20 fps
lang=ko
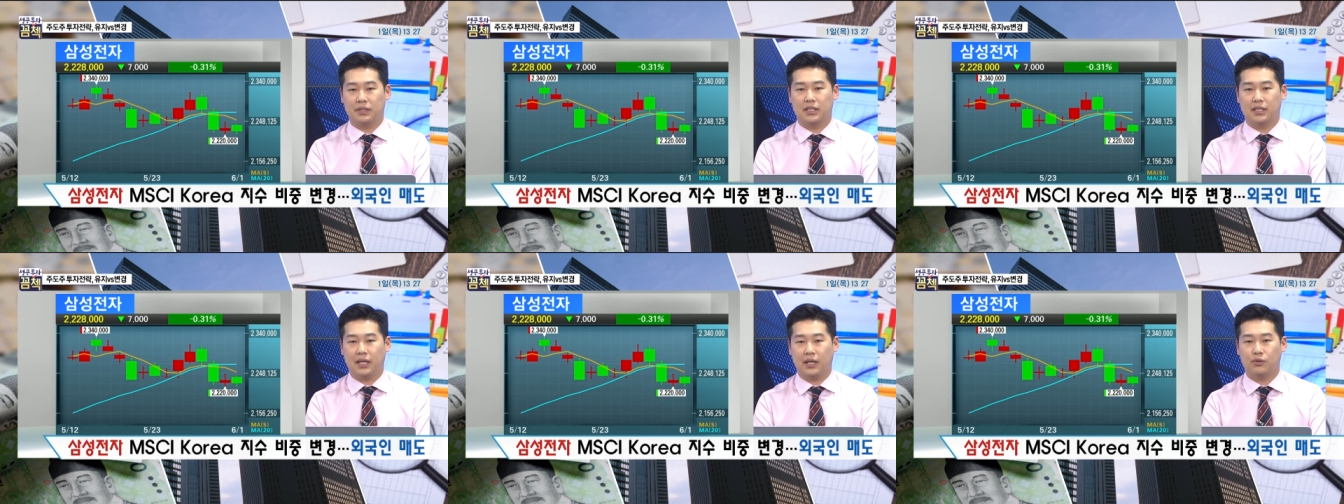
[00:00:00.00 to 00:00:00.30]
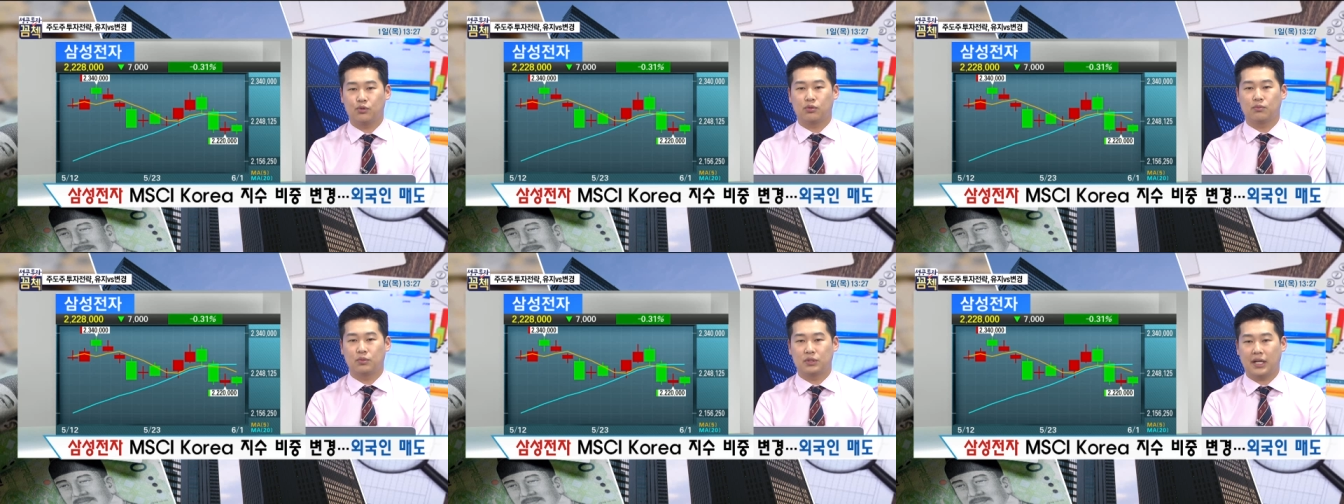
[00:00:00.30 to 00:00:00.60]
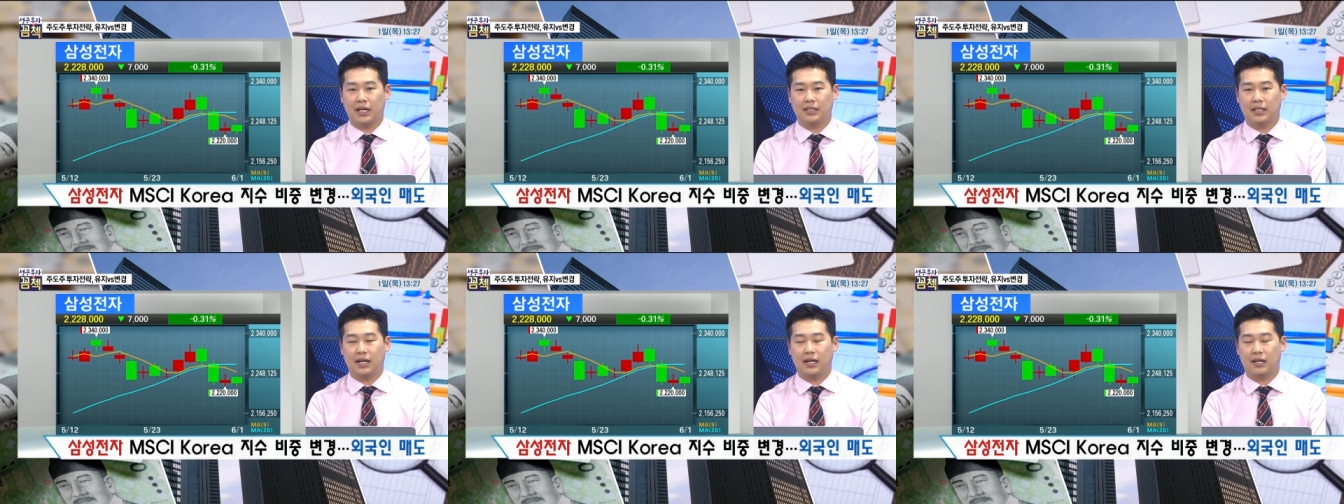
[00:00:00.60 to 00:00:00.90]
기회
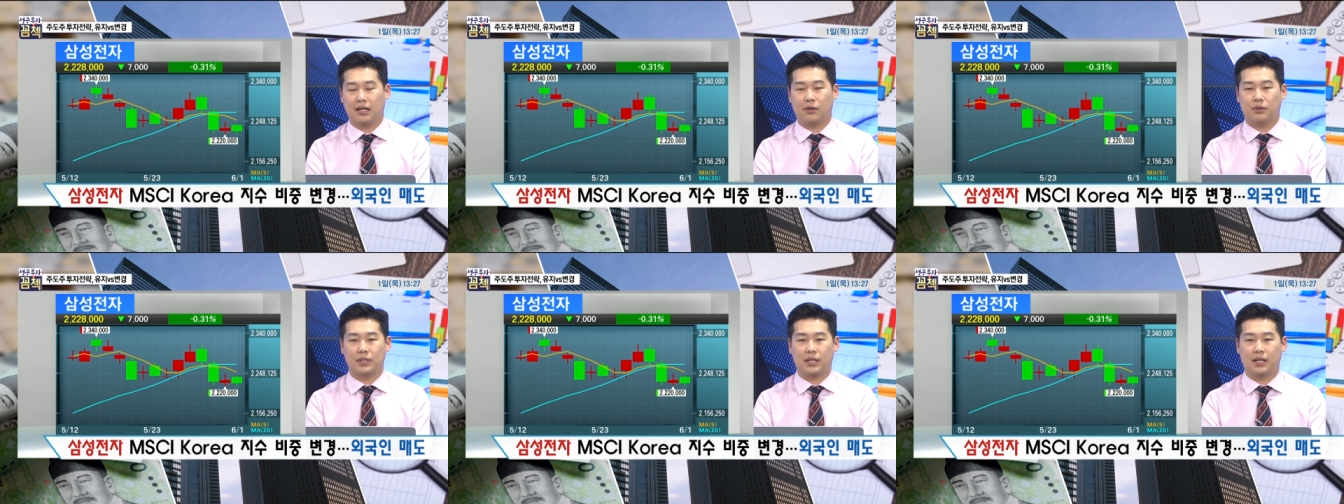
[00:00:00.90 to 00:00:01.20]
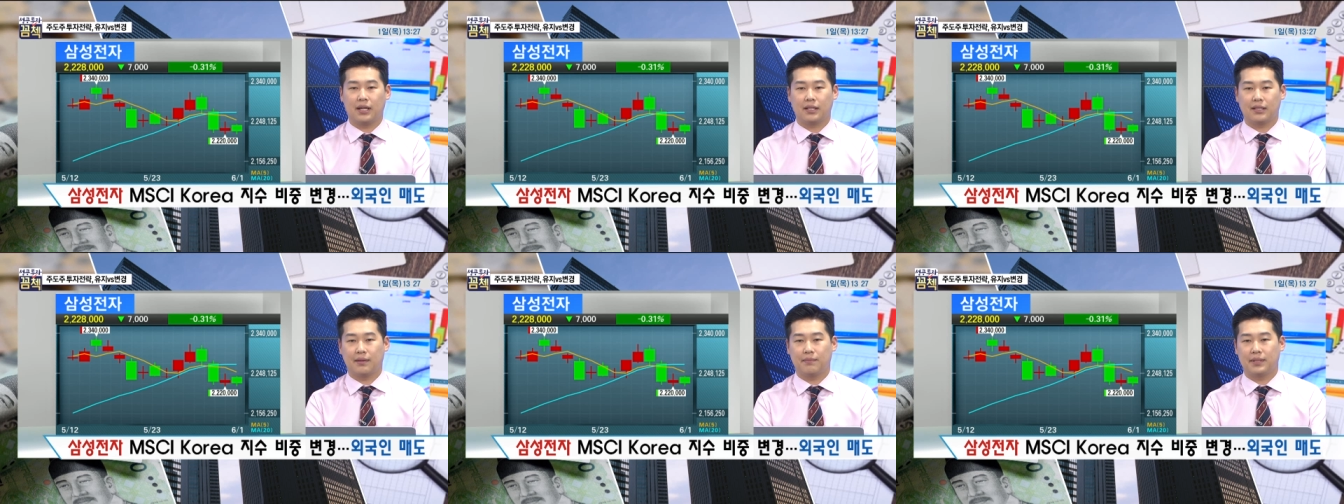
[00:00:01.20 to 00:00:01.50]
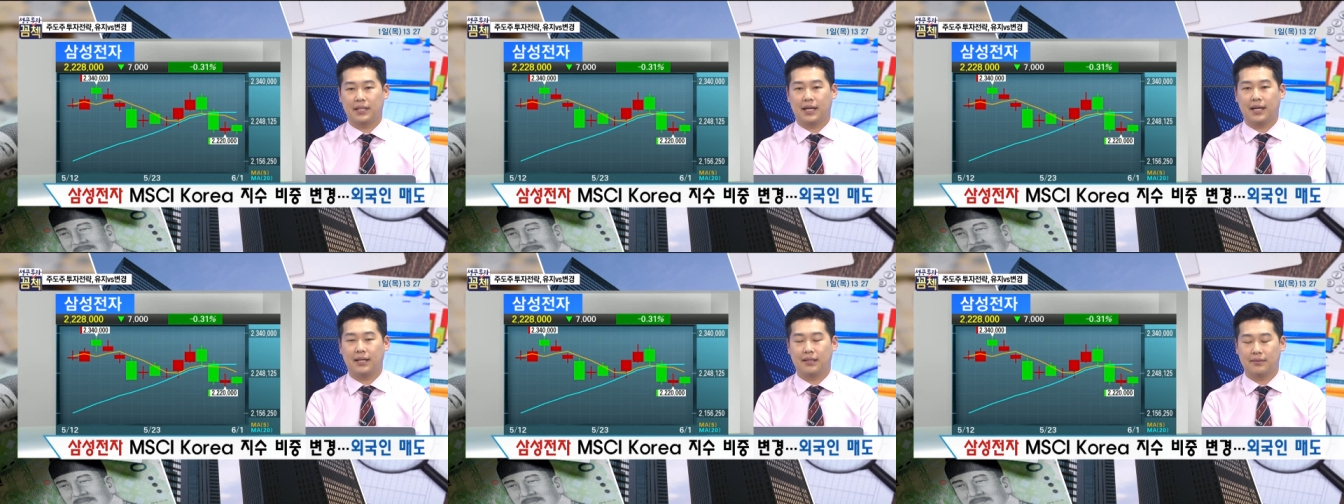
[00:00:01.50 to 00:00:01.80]
충분하다라고 생각이 됩니다.